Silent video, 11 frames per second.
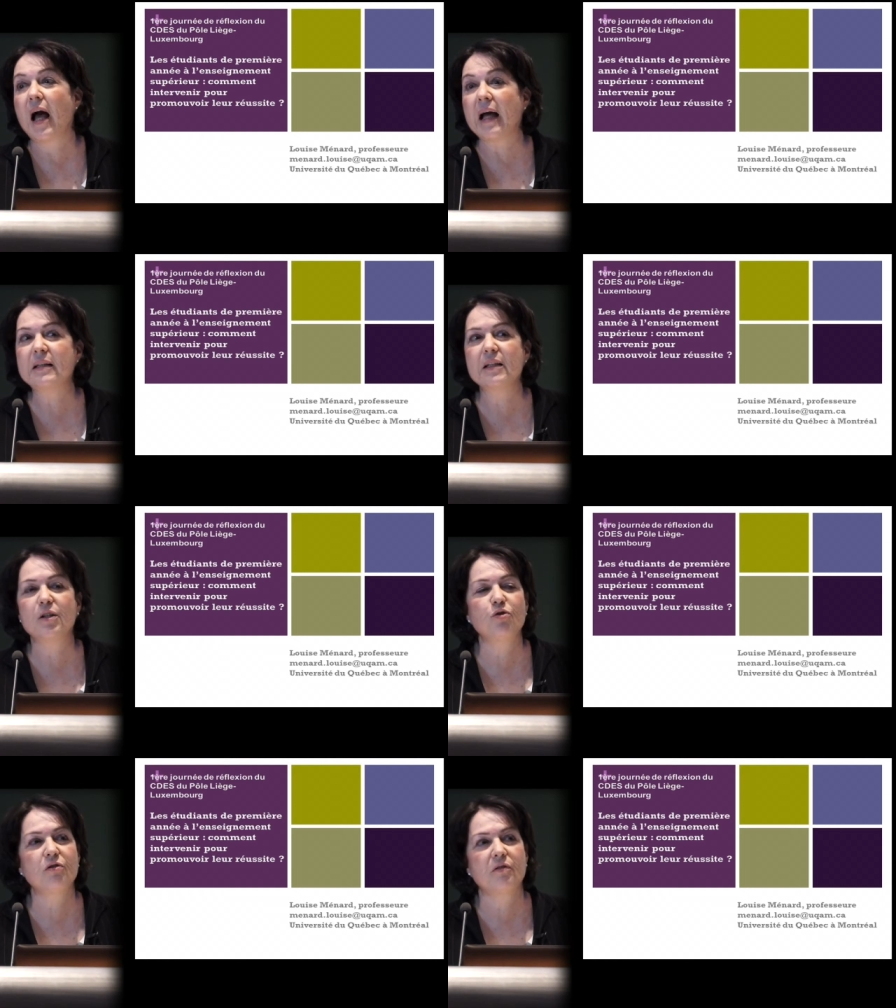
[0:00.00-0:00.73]
à
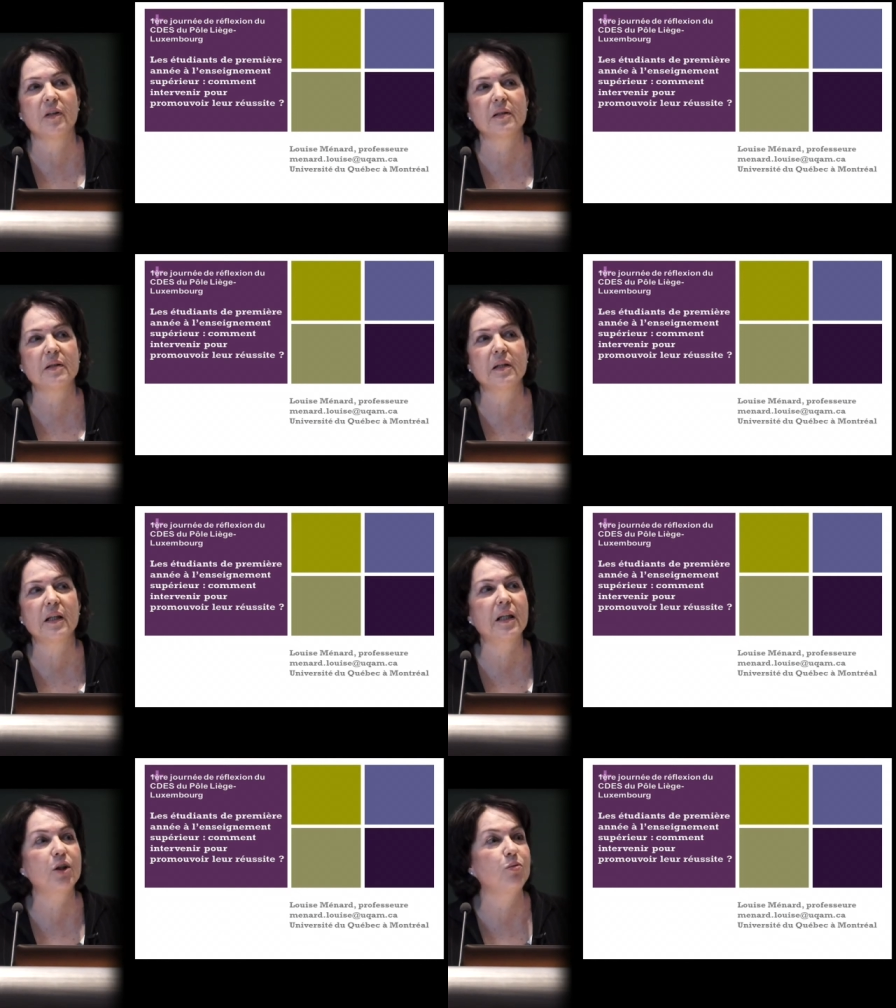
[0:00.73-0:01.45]
des
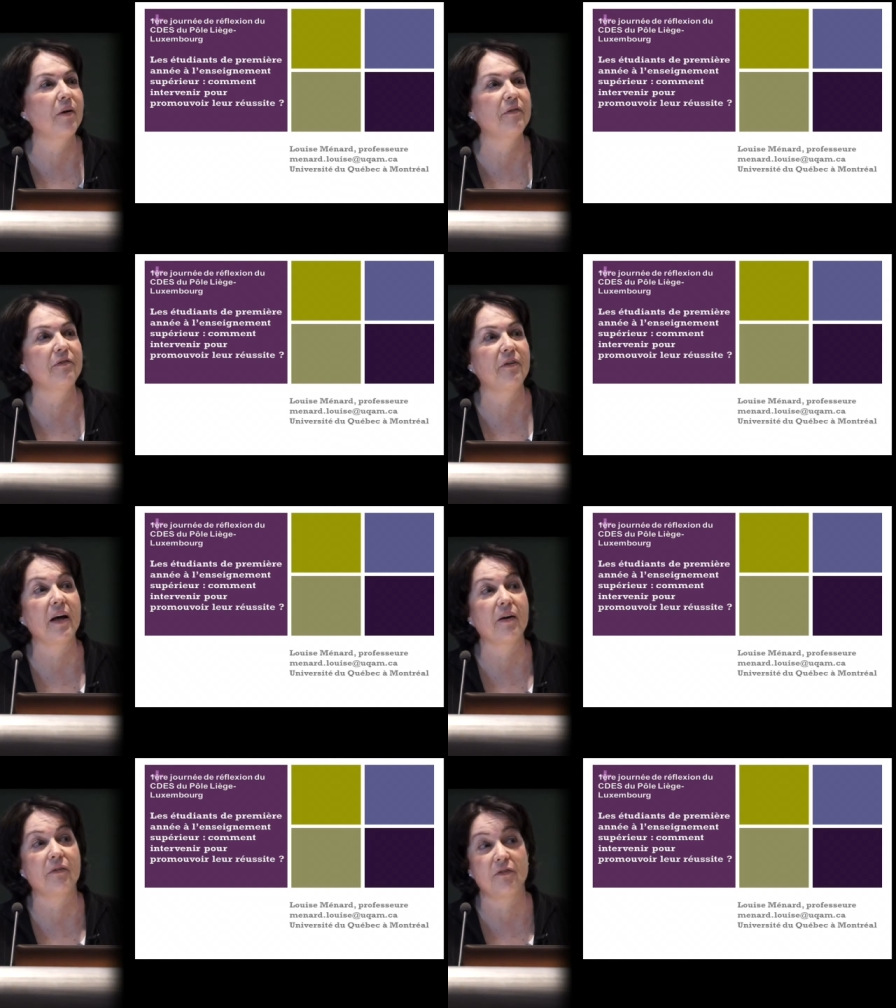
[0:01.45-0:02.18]
universités qui doivent
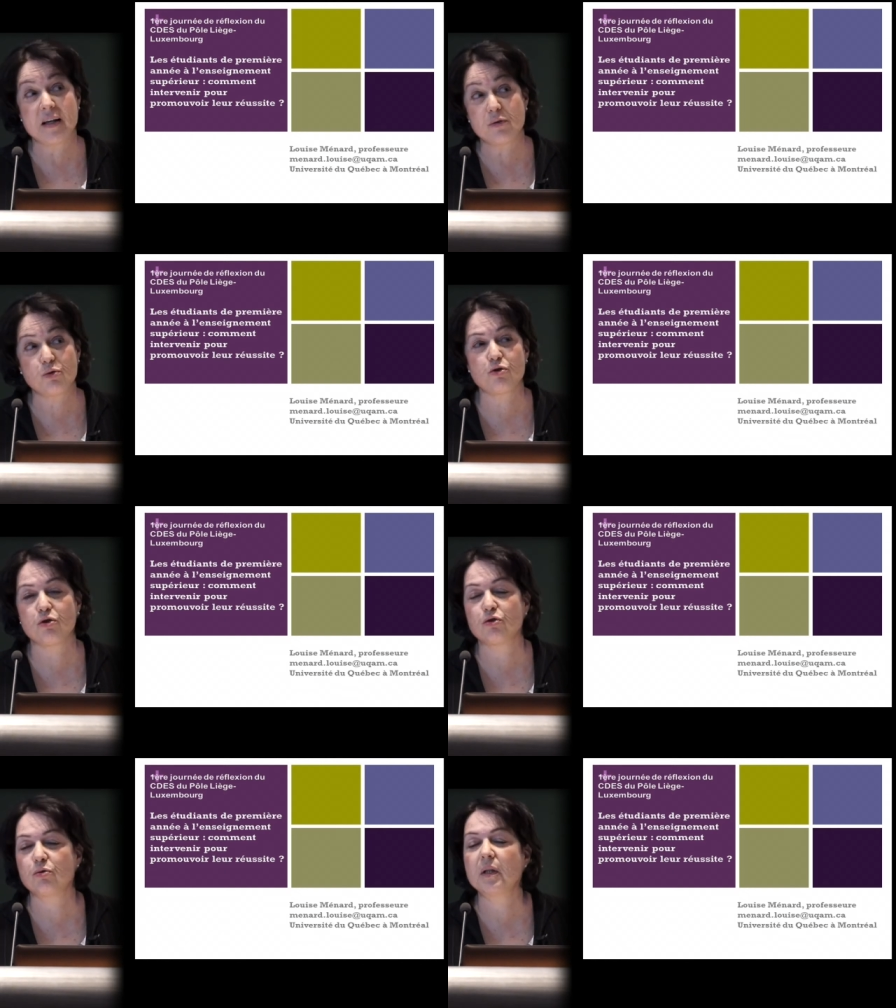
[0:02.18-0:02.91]
faire face
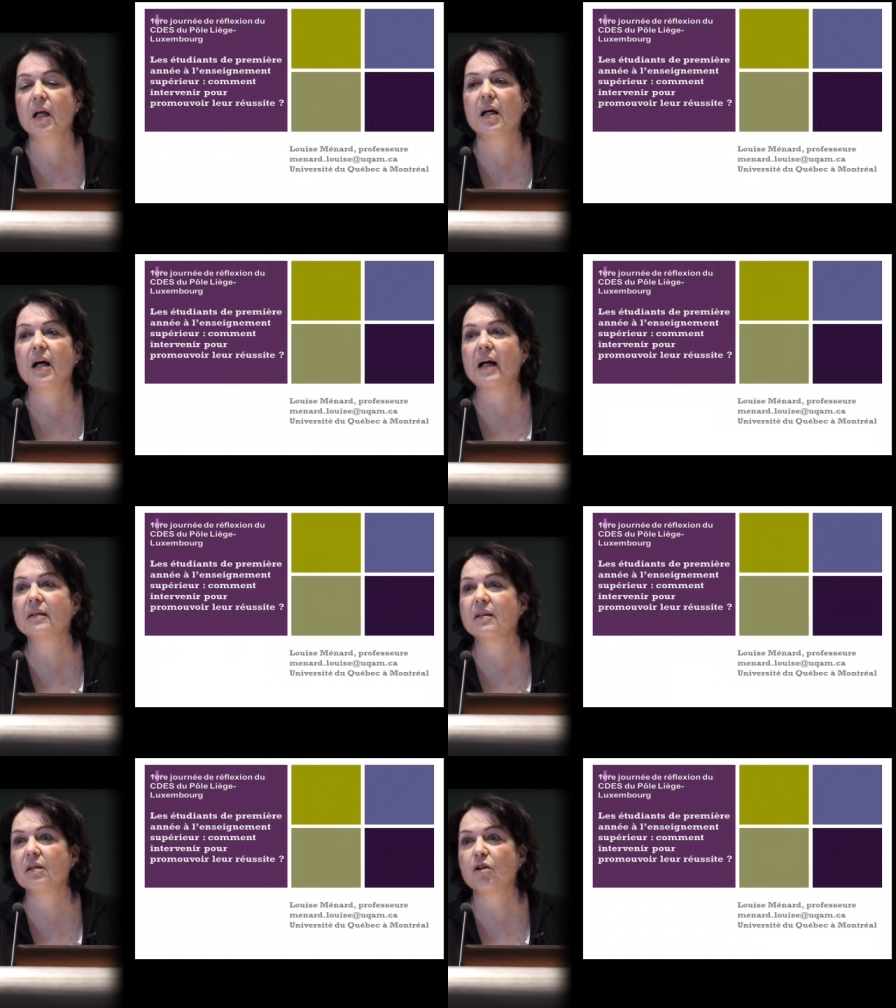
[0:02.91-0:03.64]
aujourd'hui
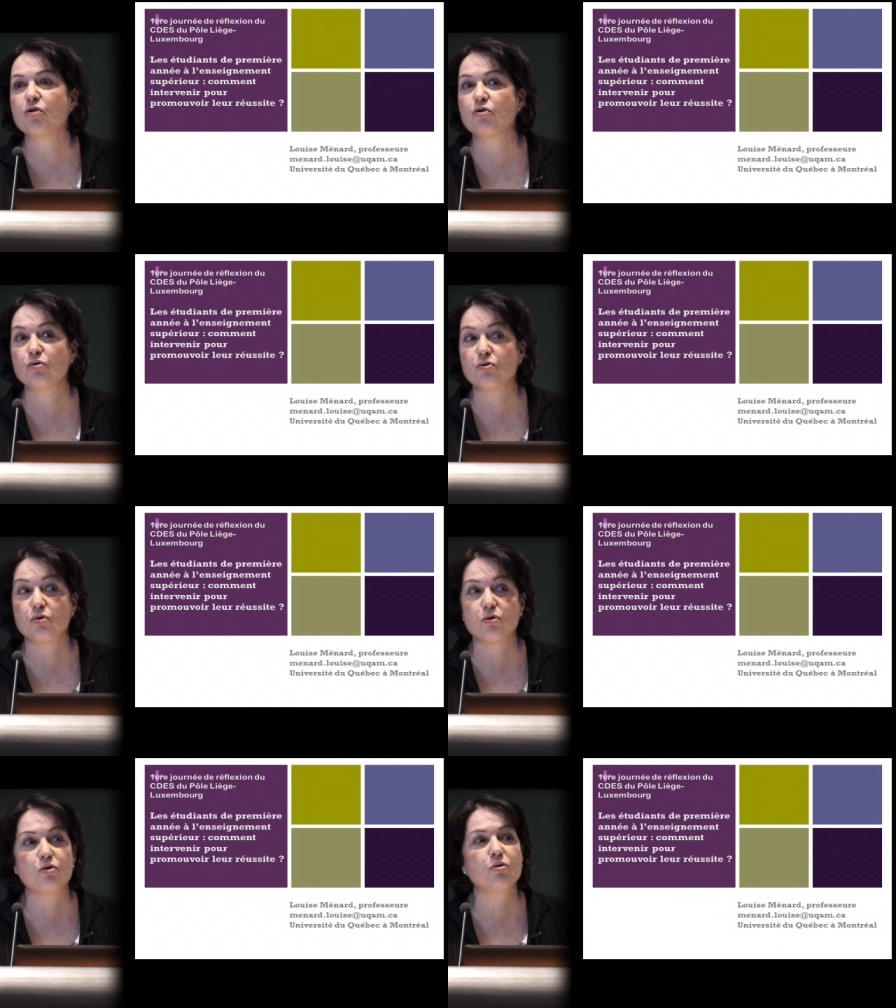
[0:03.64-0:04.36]
à des enjeux
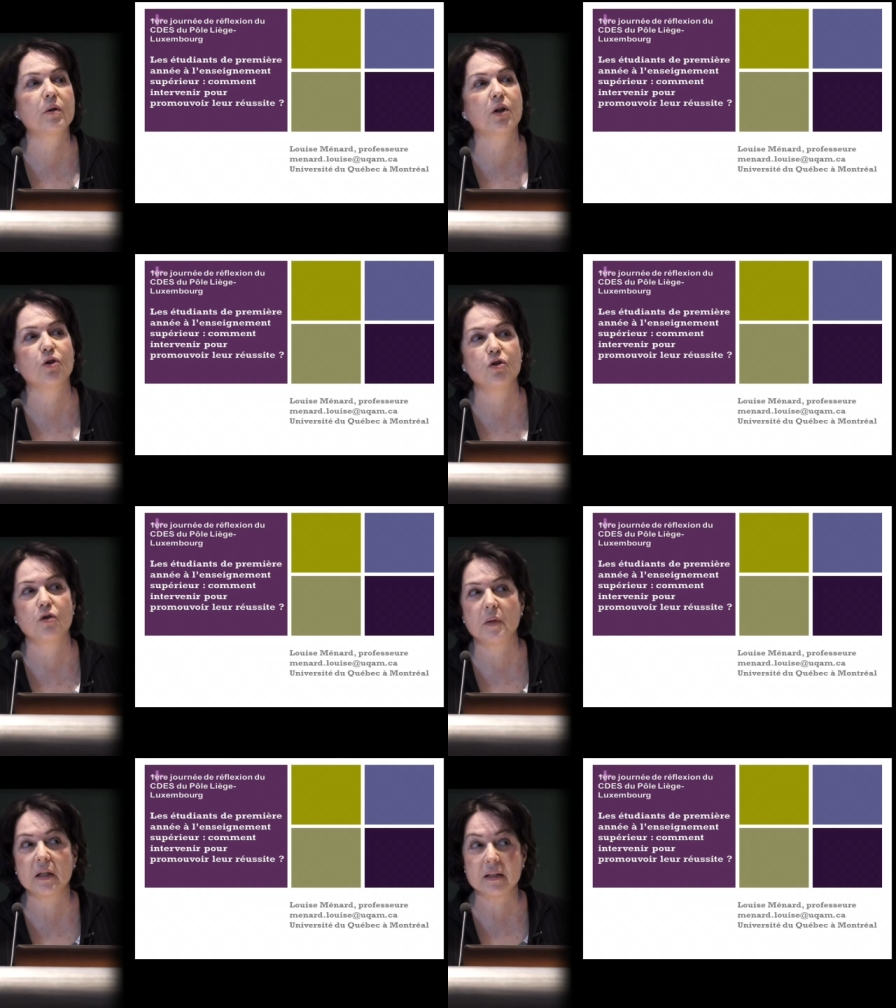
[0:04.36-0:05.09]

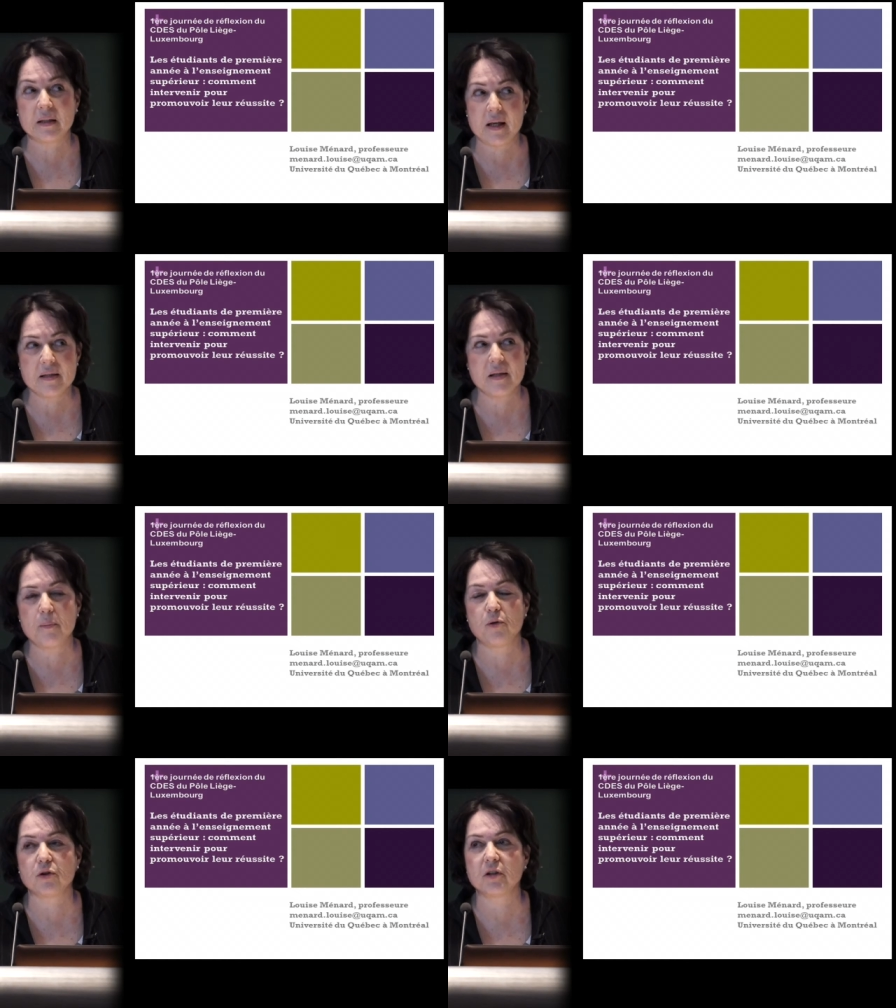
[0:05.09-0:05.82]
socio-économiques très
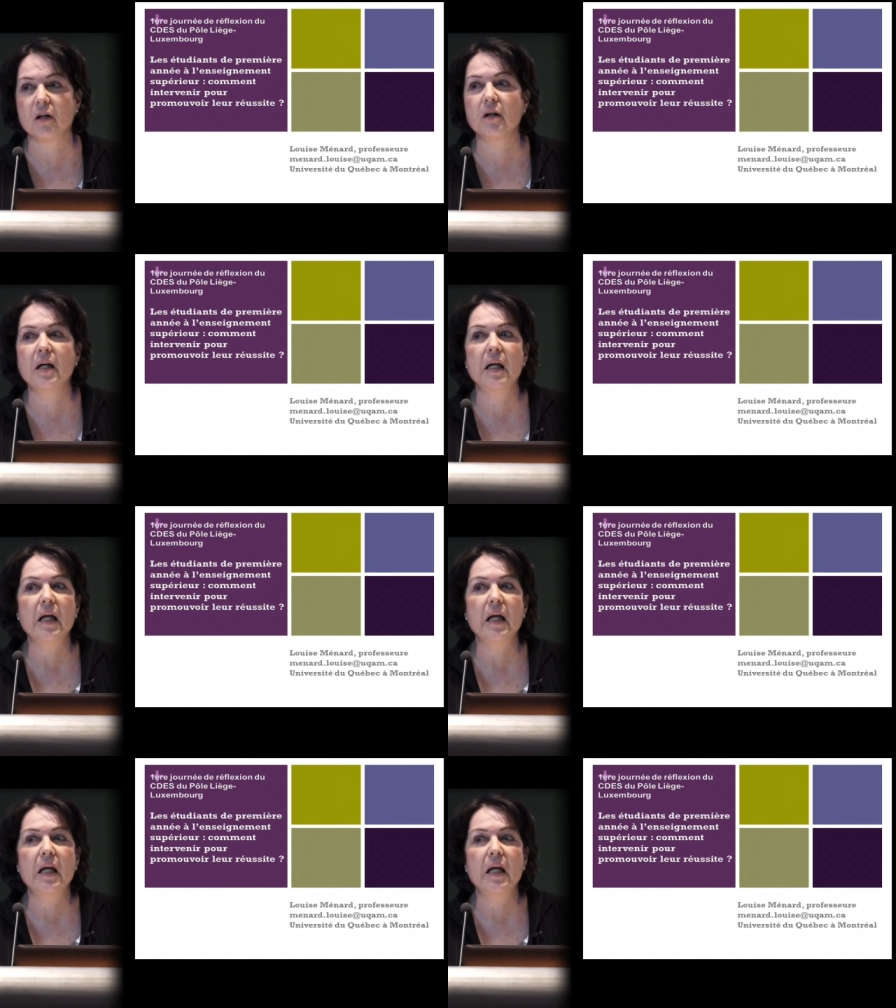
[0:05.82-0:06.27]
importants